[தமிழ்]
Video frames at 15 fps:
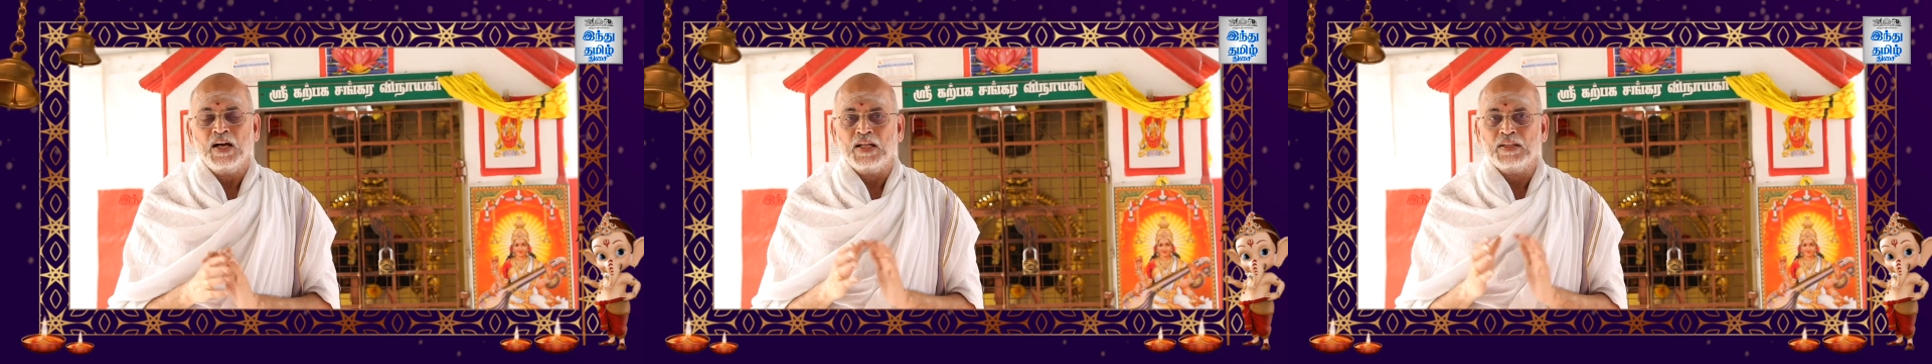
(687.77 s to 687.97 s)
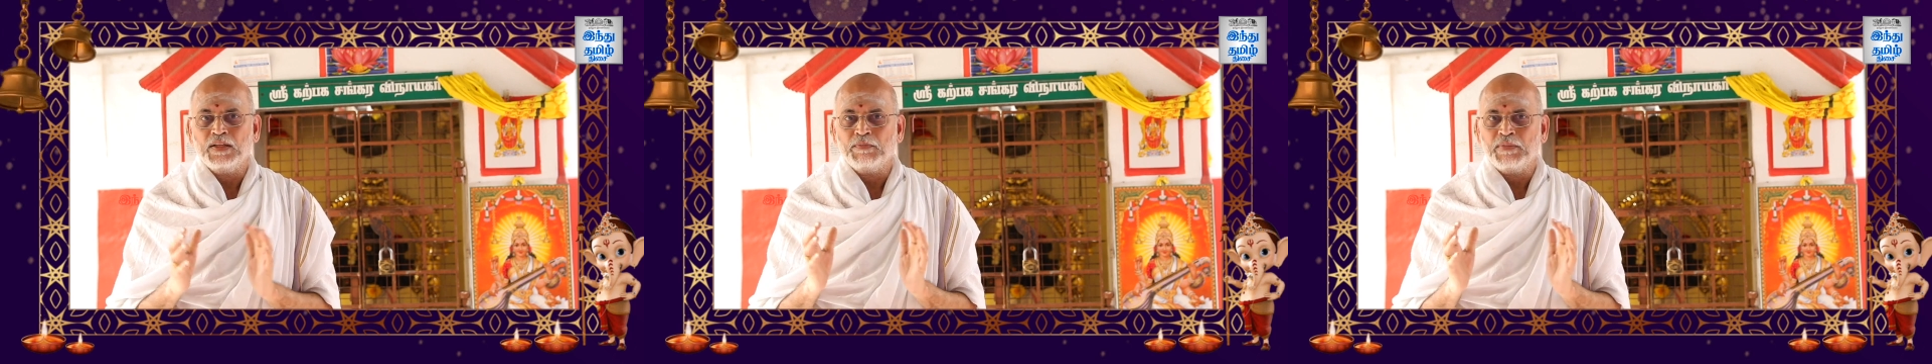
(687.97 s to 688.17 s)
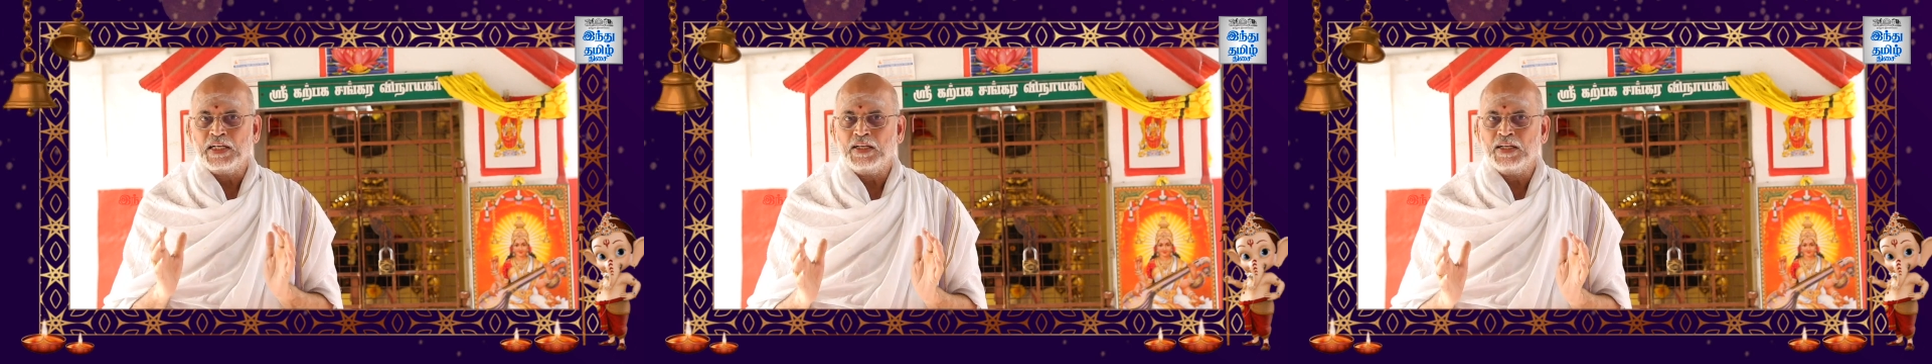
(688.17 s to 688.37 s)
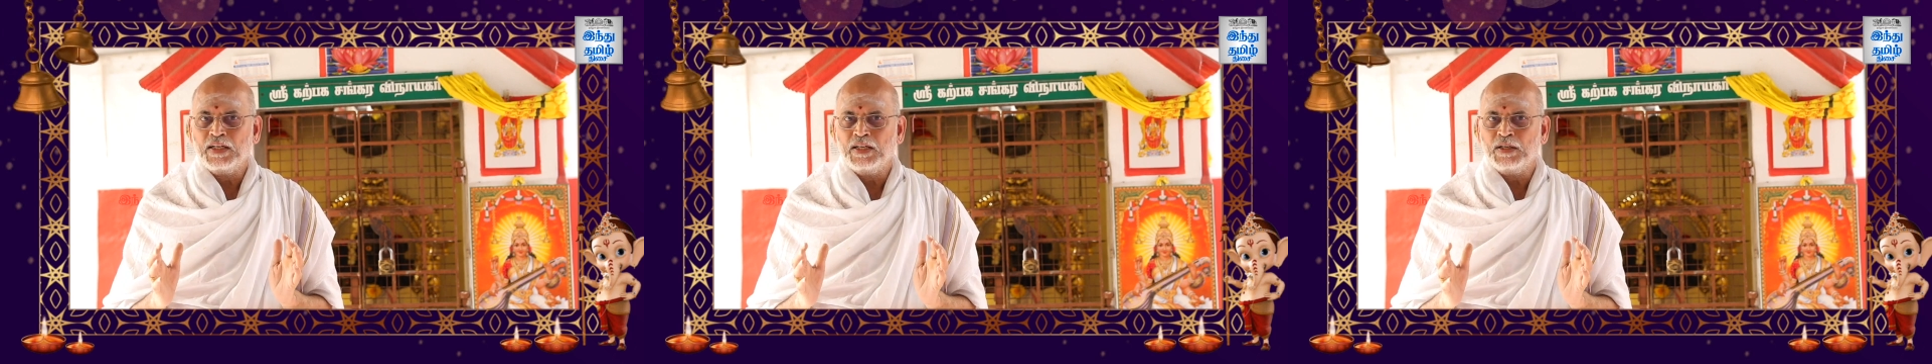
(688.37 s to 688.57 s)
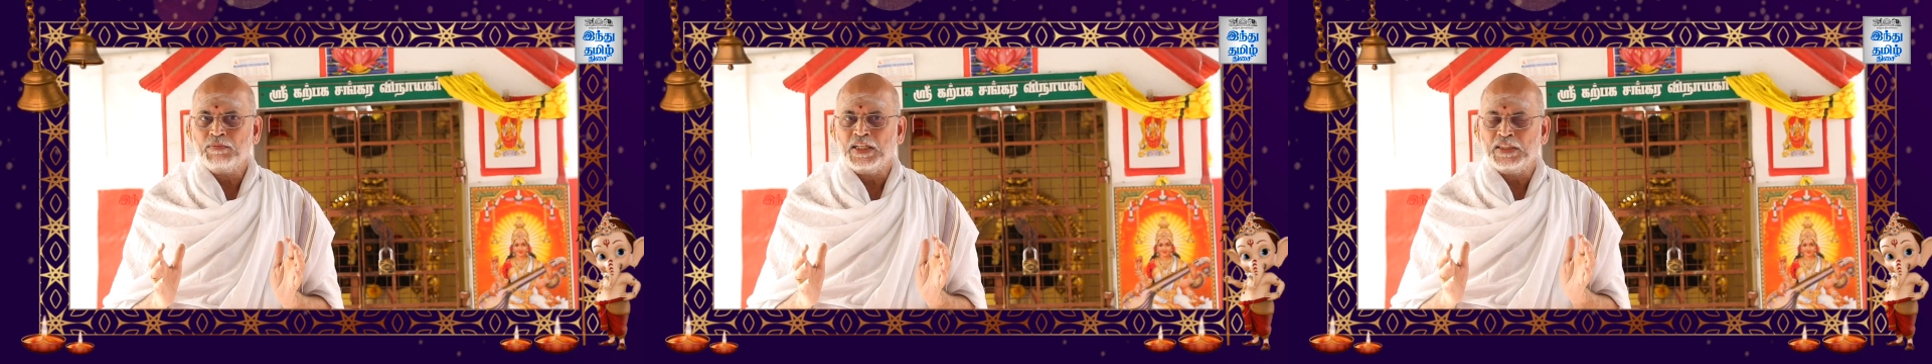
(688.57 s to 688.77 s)
அந்த
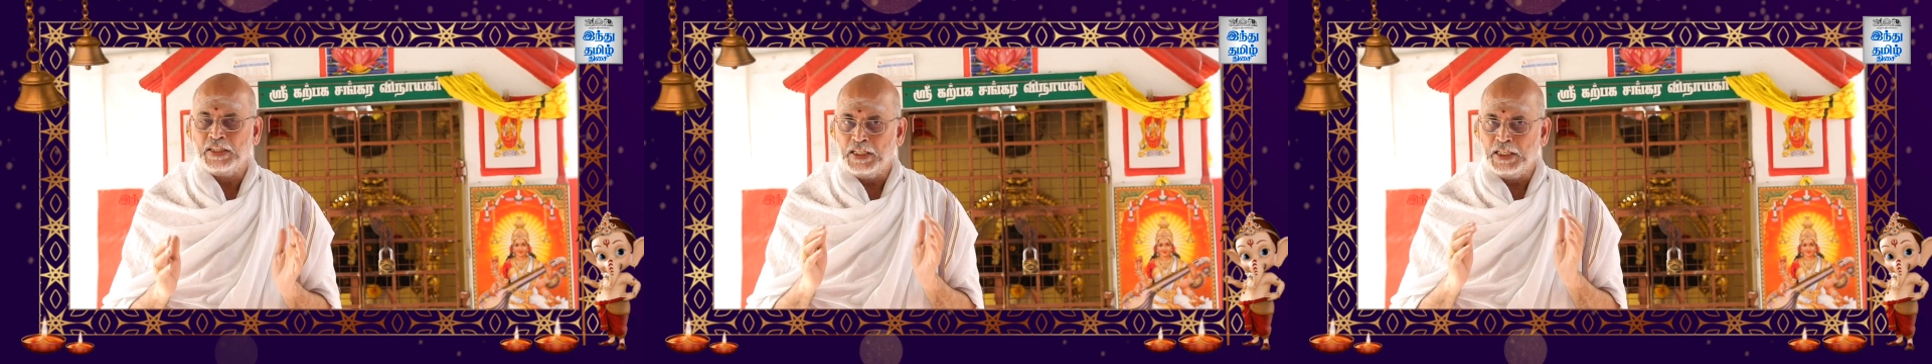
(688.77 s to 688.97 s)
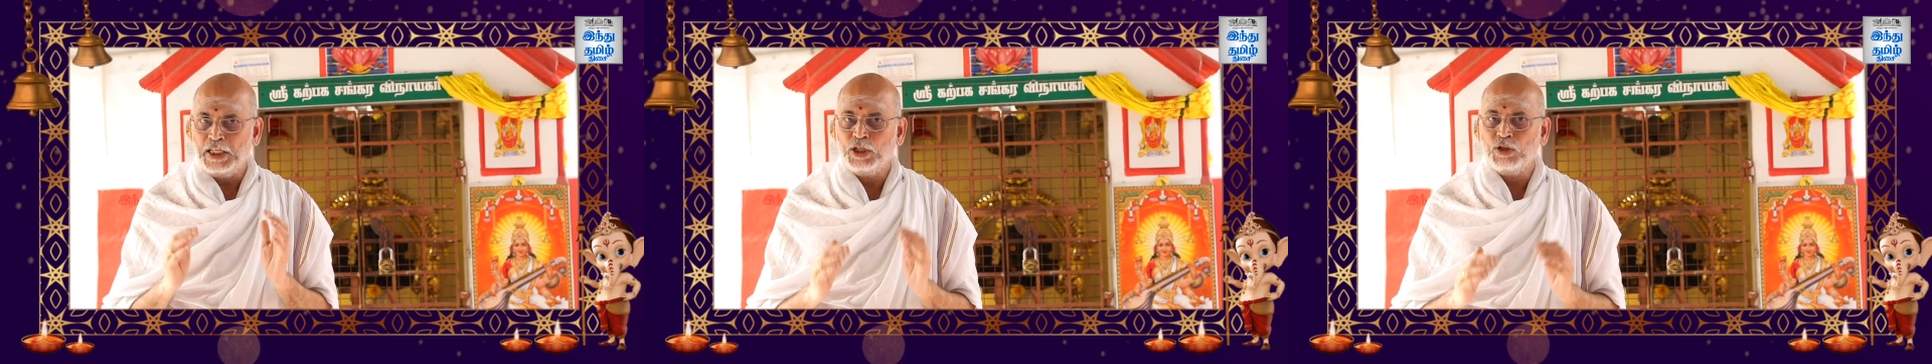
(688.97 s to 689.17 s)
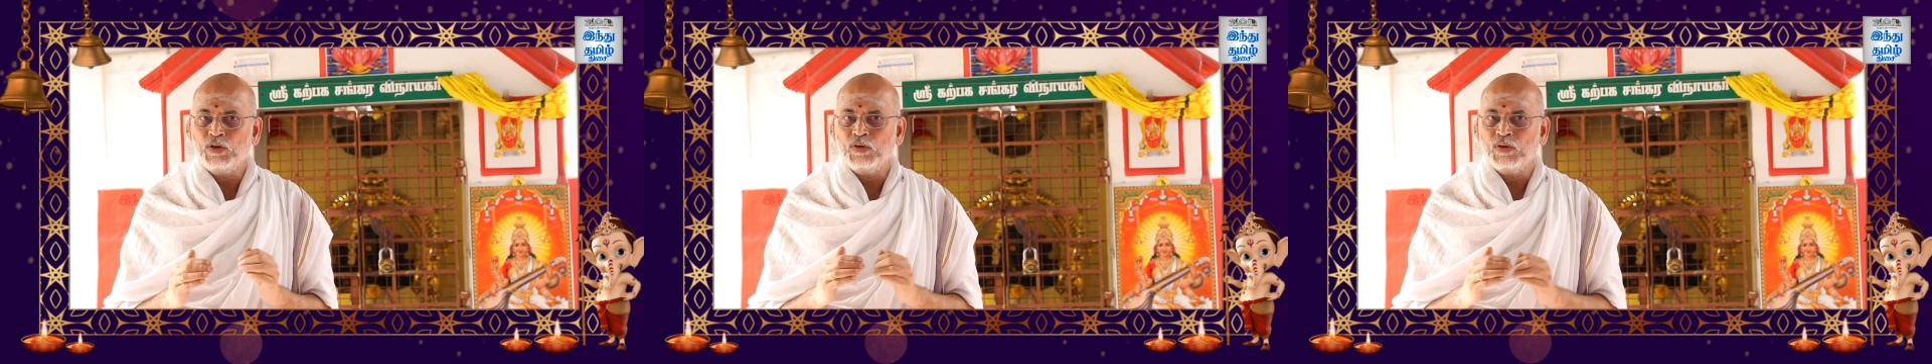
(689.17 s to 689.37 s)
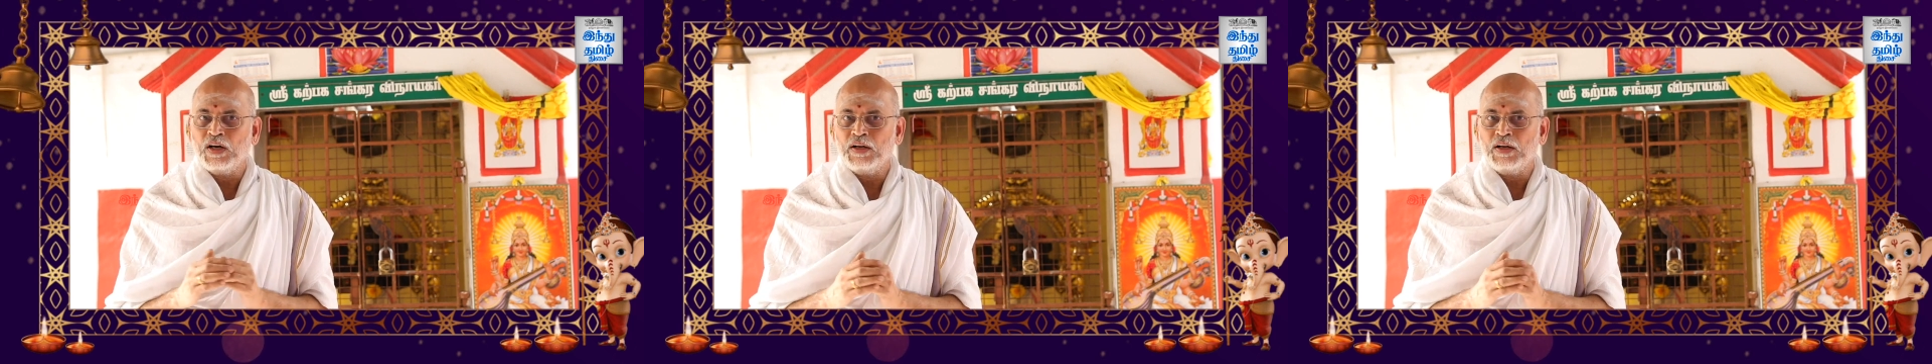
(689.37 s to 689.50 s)
மண்டகனம் அந்த ஈகோ